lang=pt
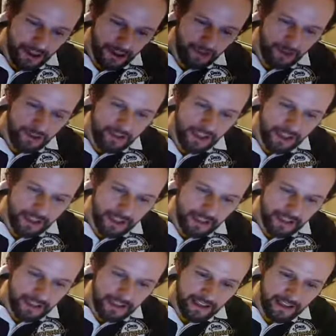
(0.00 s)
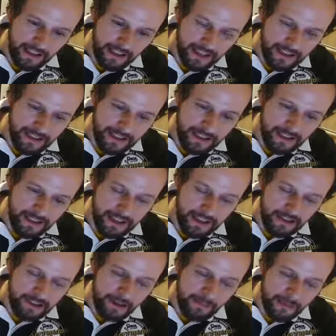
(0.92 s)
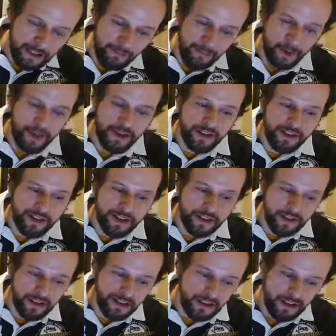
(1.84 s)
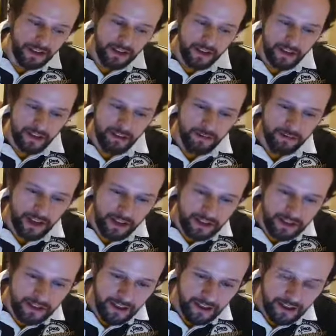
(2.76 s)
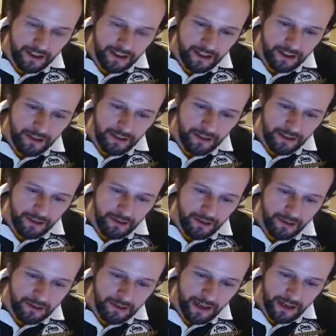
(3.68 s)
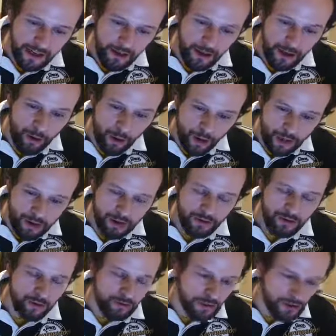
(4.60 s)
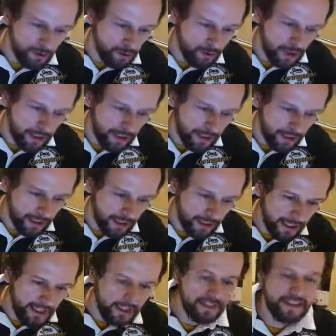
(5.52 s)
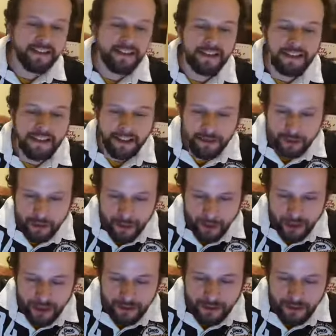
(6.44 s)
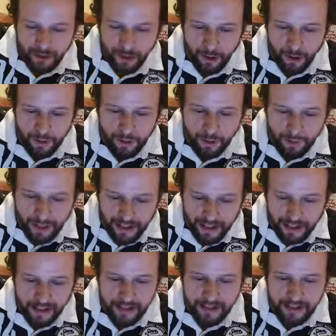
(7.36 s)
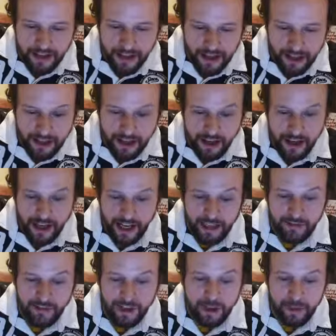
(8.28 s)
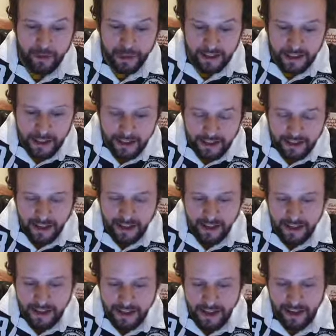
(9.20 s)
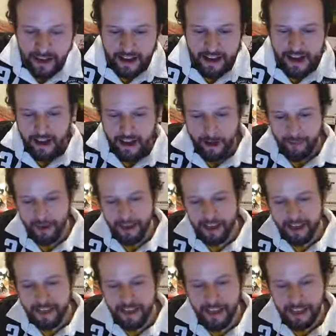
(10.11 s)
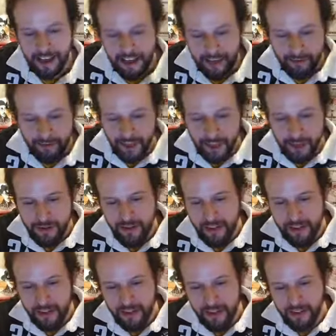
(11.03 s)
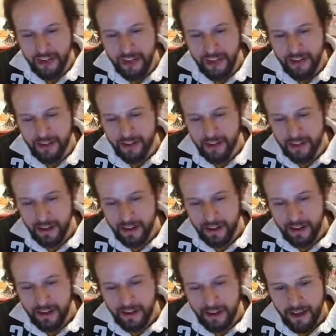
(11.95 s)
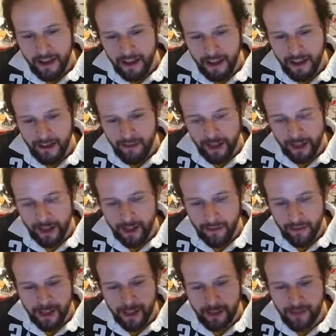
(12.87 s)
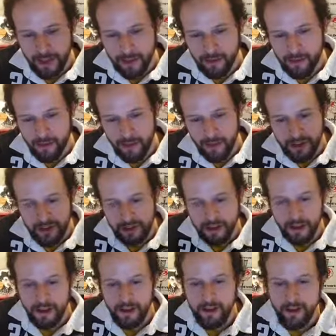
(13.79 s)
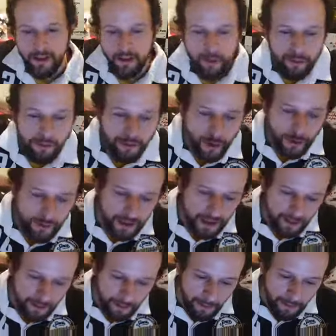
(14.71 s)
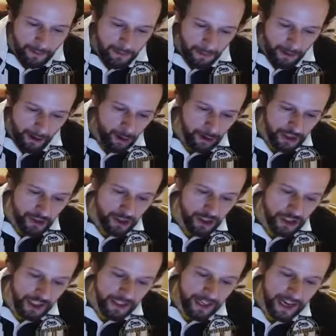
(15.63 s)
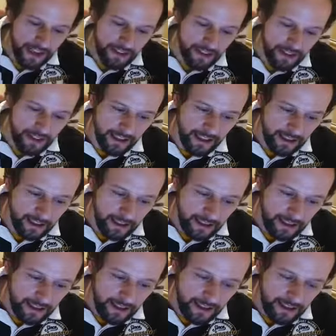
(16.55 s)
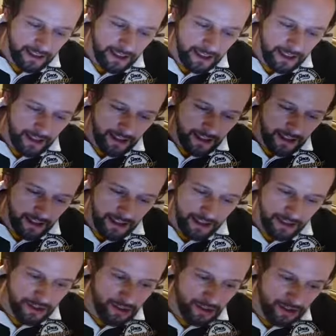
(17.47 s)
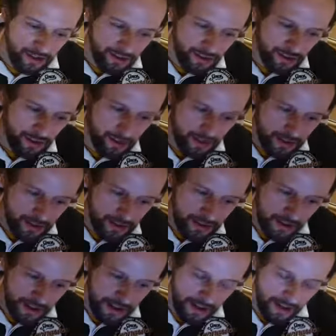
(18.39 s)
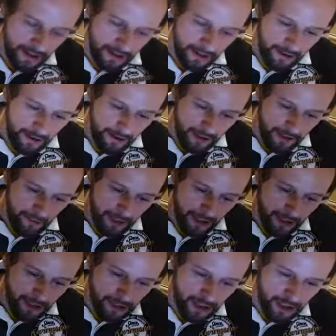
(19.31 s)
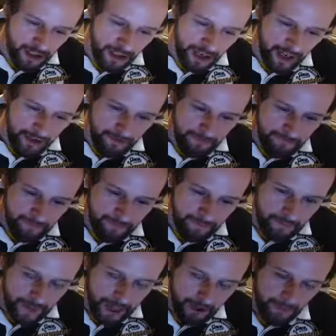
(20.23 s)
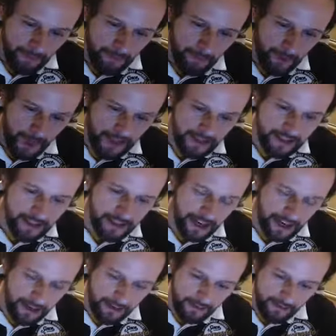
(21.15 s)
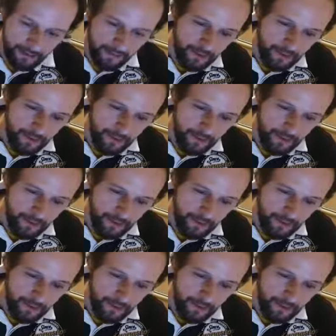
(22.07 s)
no Instagram dela, que é Sinta Minha Poesia. Vai ter o sarau erótico, viu? É, Quintas Intenções, o nome, bem interessante. Às 21h30, quem quiser aparecer lá, ela vai dividir a tela, é, vai chamando as pessoas conforme a ordem de chegada, né? E aí quem quiser prestigiar, aparece lá,